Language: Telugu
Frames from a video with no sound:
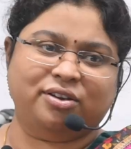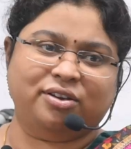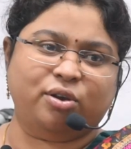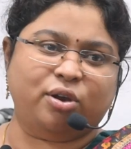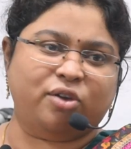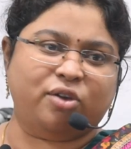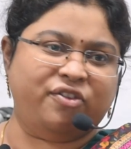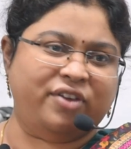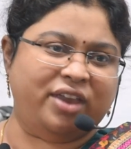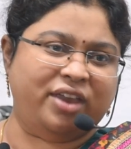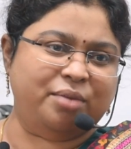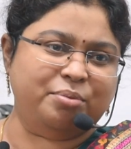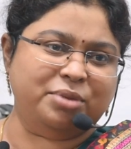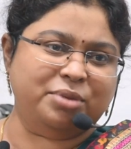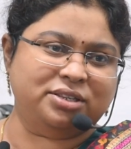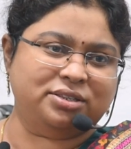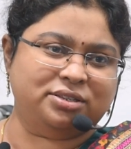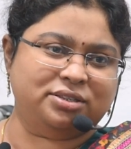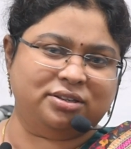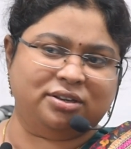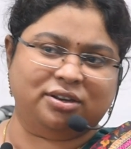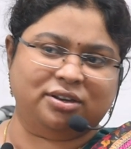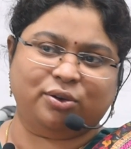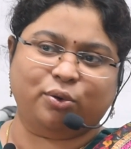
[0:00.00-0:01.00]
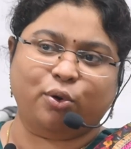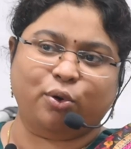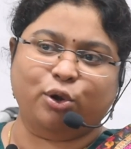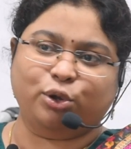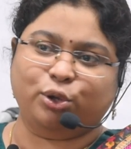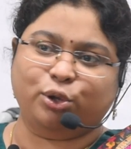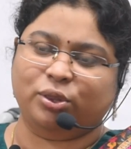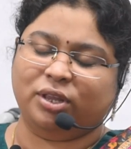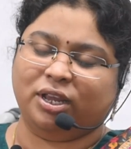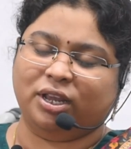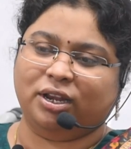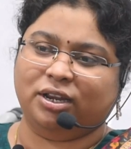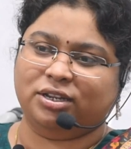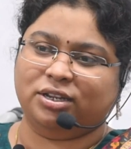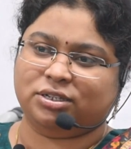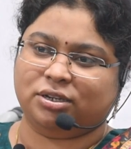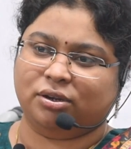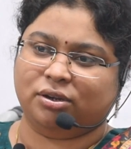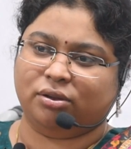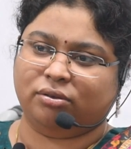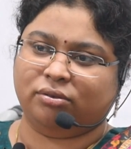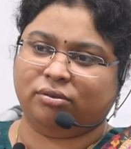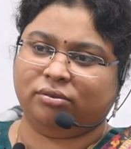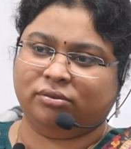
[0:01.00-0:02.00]
ఒక ఫేమస్ కోర్ట్ ఉంది
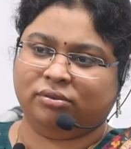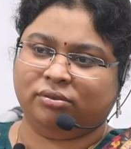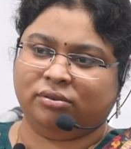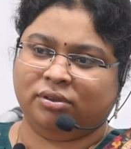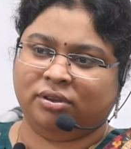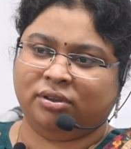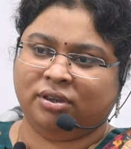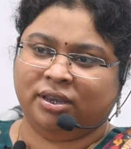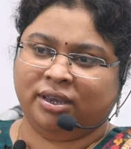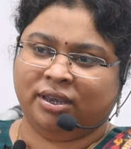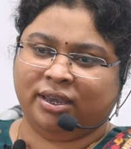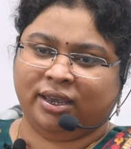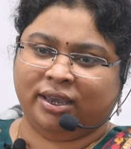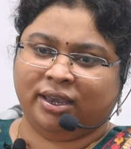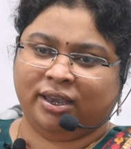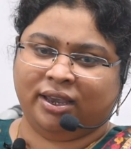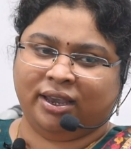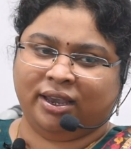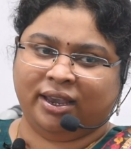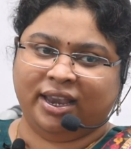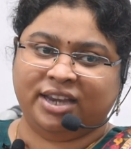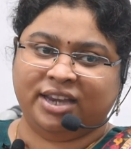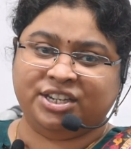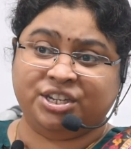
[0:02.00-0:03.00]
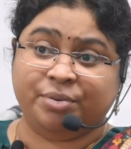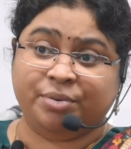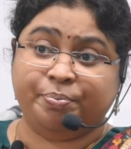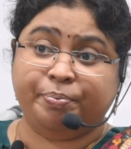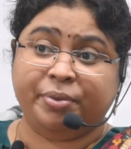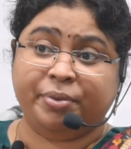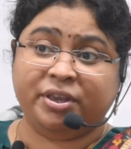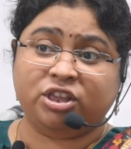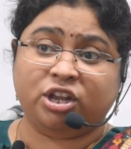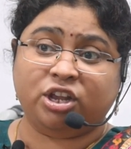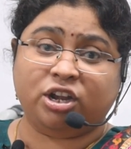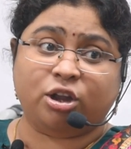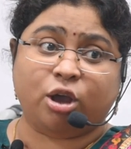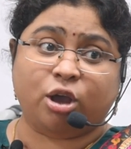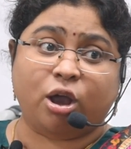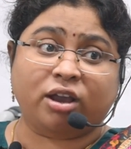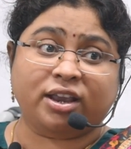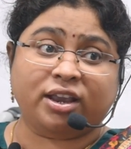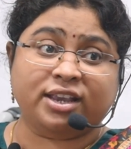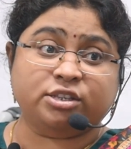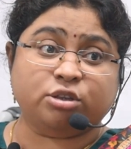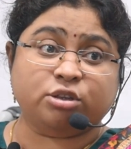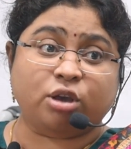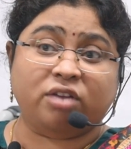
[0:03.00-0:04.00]
ఇంగ్లీష్లో A ship in the
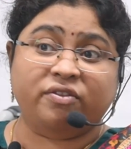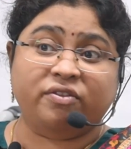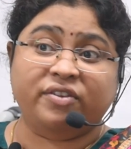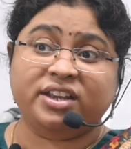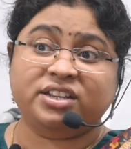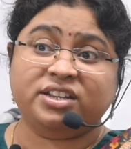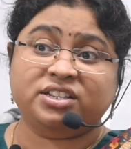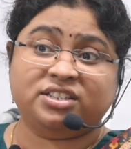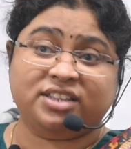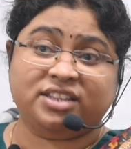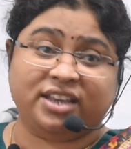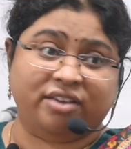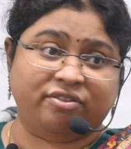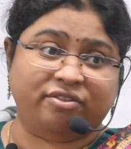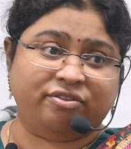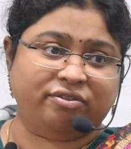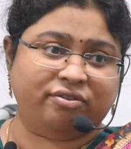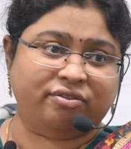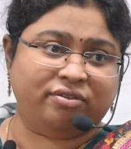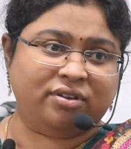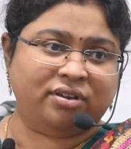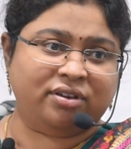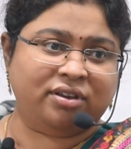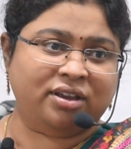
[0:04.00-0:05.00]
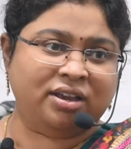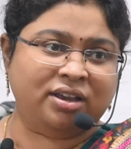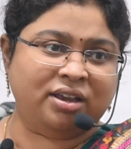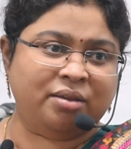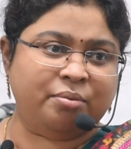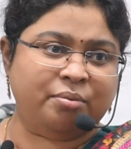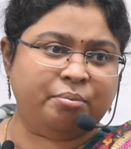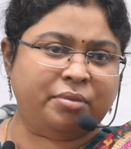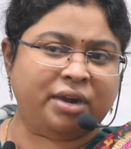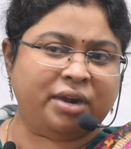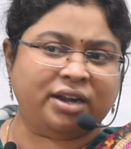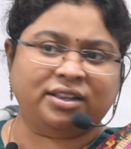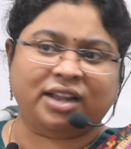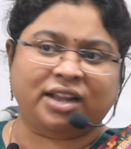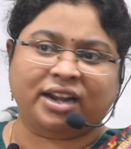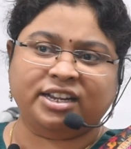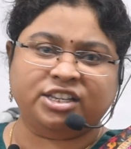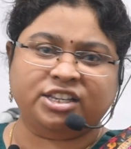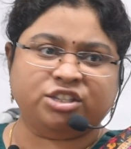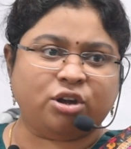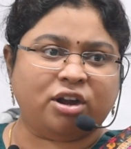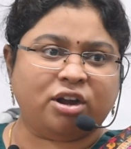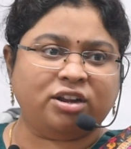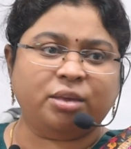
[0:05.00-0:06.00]
dock is always safe, but that
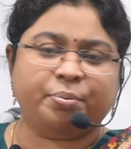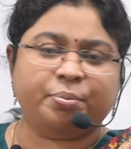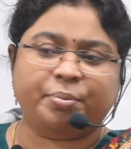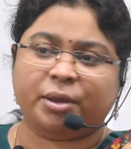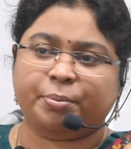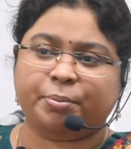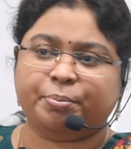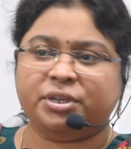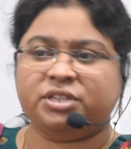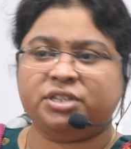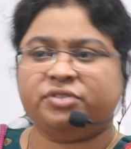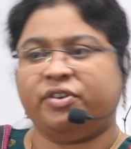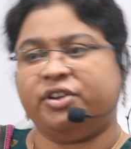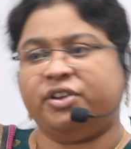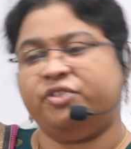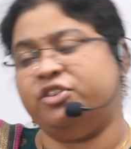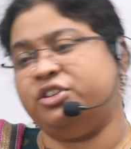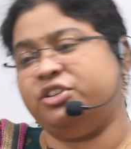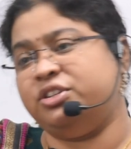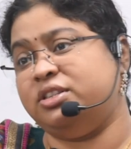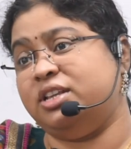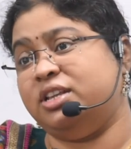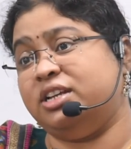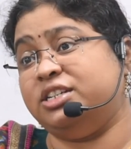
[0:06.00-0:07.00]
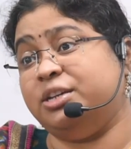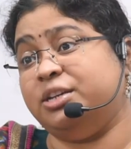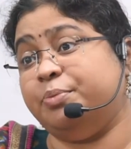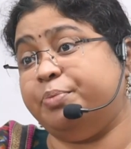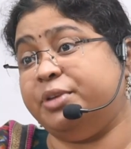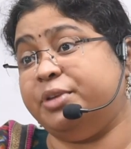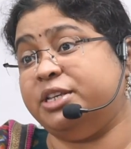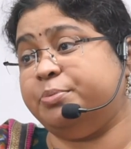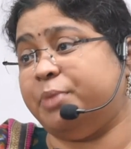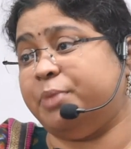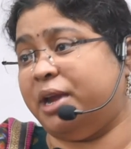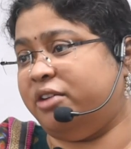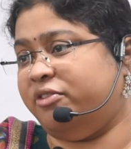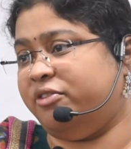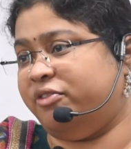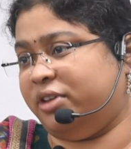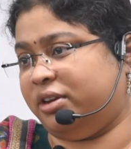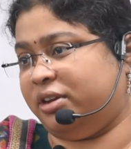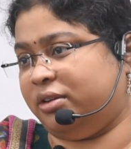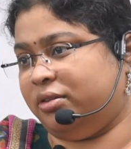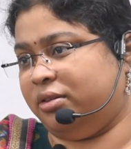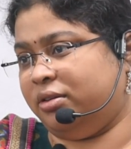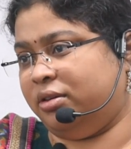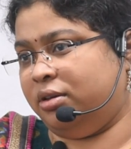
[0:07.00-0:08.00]
is not the purpose for which the ship is meant for.
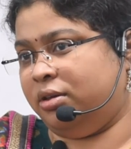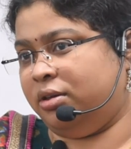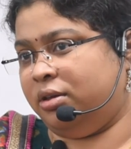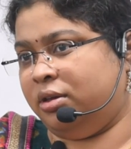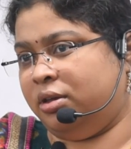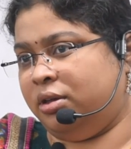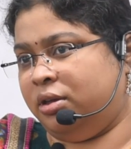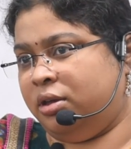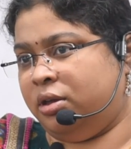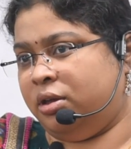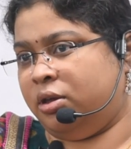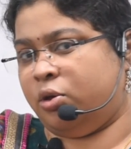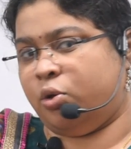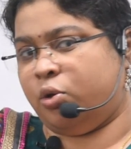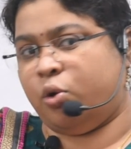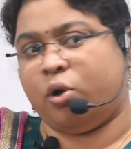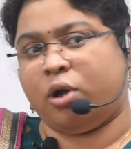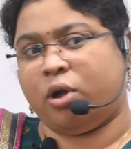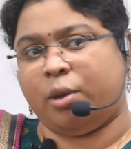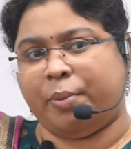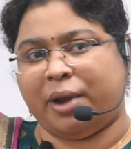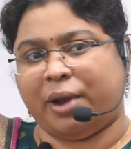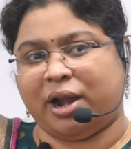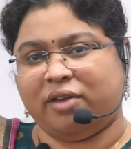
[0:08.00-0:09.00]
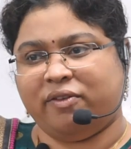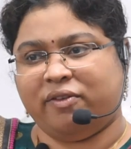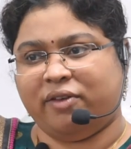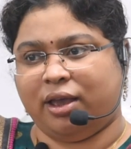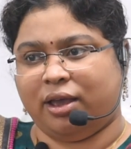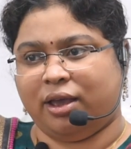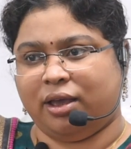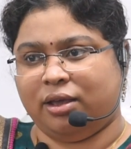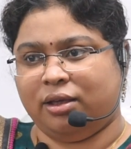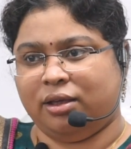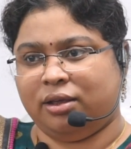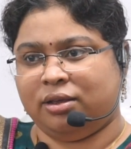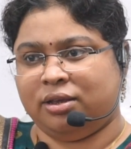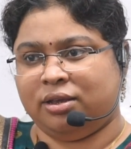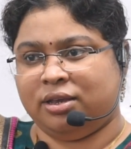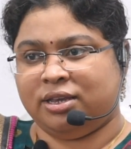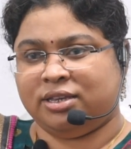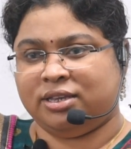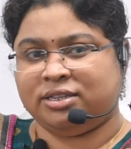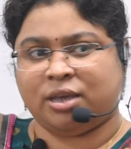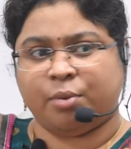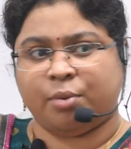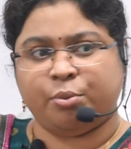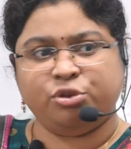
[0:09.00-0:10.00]
ఒక పడవ
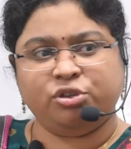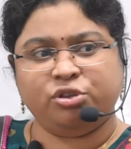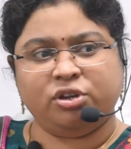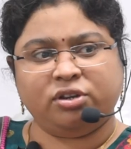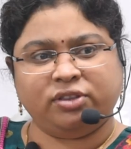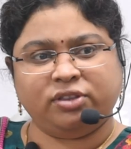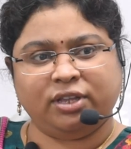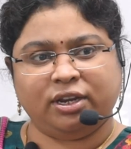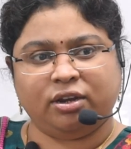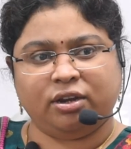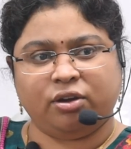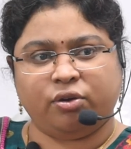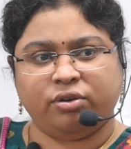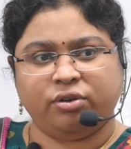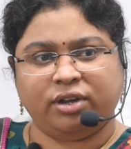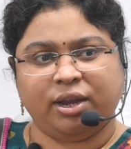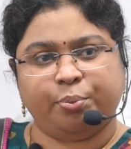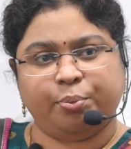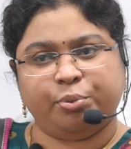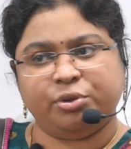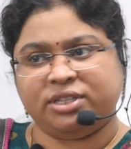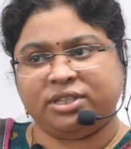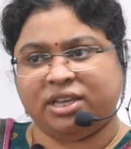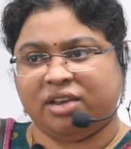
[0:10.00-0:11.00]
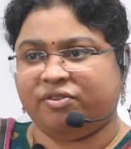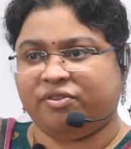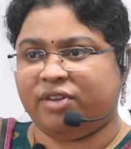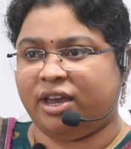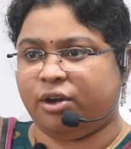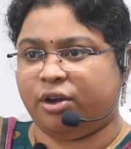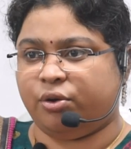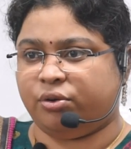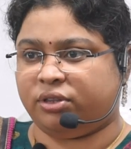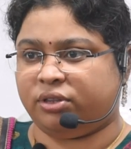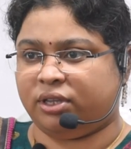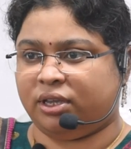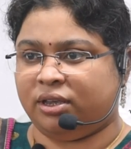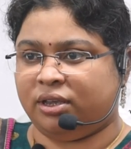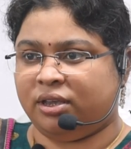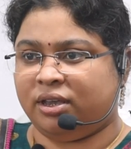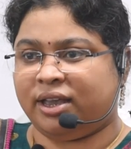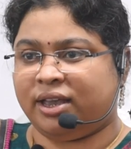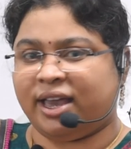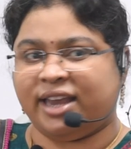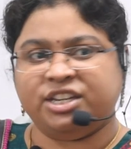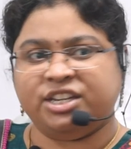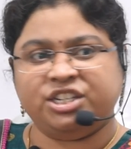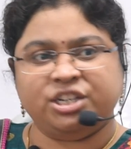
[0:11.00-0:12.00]
సముద్ర తీరంలో ఉంటే ఎప్పుడు సేఫ్గానే ఉంటుంది
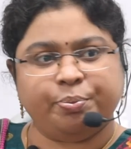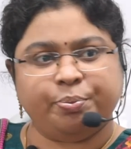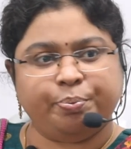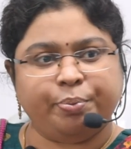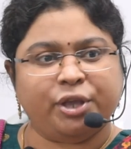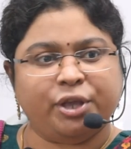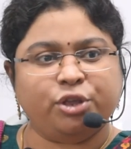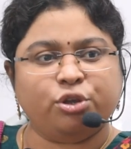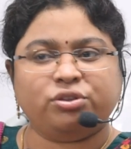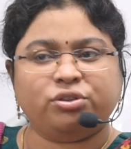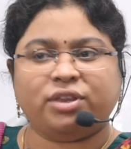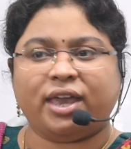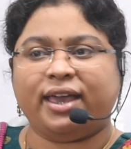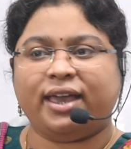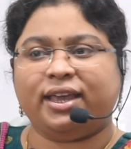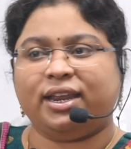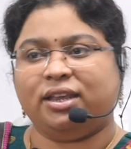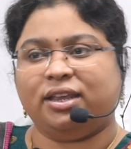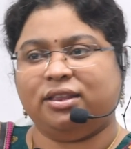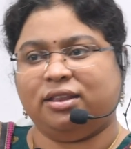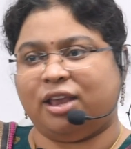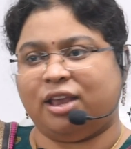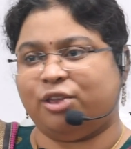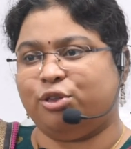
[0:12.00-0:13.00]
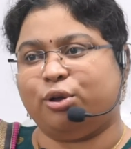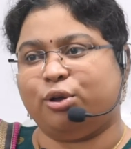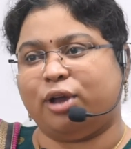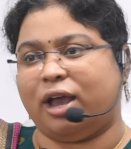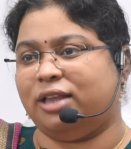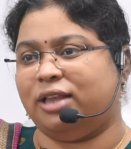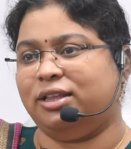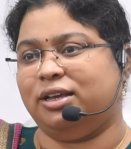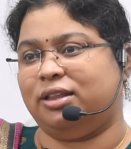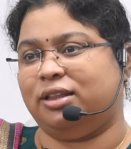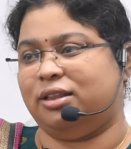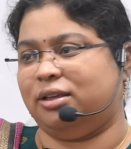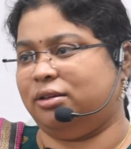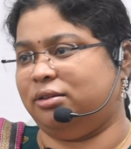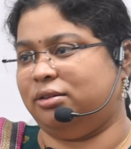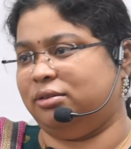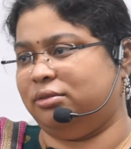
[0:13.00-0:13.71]
కానీ షిప్ ఎందుకు తయారైంది అందుకు కాదు కదా